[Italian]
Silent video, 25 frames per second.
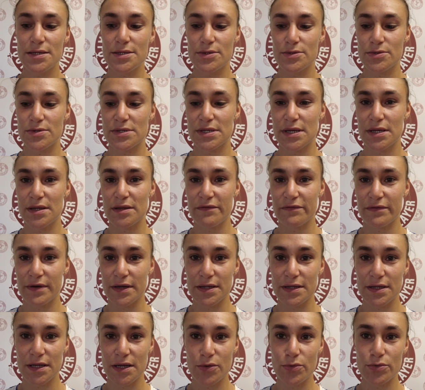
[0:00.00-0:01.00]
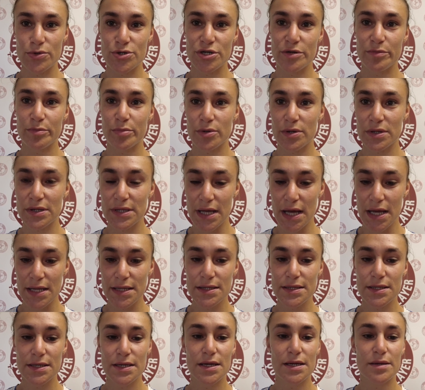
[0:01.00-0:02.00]
sono stati fatti annunci
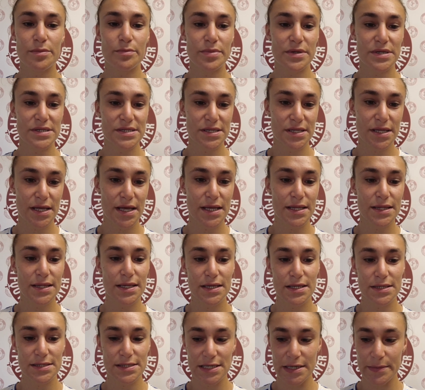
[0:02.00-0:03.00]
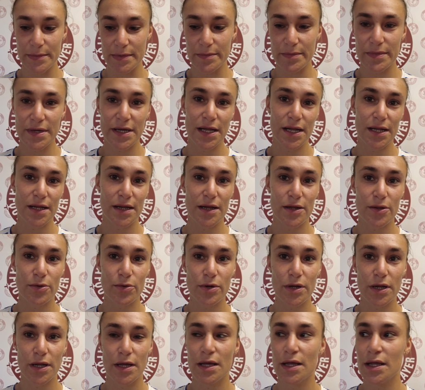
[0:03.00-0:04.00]
importanti, il Presidente insieme a me e
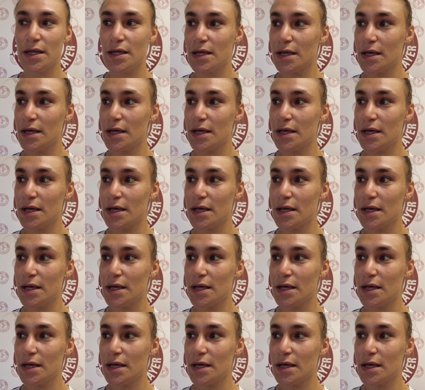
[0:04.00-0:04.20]
all'allenatore